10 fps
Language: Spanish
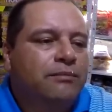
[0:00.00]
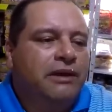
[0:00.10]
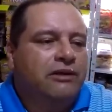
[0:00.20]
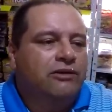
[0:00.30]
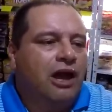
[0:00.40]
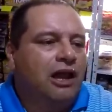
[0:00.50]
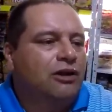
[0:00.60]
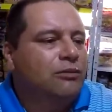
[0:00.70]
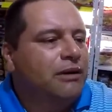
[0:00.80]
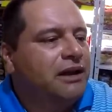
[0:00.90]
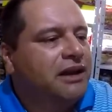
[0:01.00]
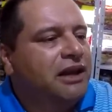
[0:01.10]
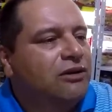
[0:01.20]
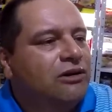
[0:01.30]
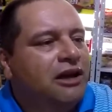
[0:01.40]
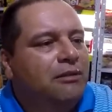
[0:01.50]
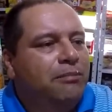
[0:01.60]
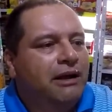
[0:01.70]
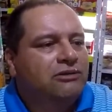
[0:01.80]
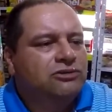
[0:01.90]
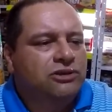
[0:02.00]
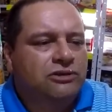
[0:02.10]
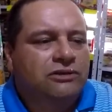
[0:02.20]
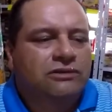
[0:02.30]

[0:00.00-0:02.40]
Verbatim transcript: Pero hay algo más rico que el panochón.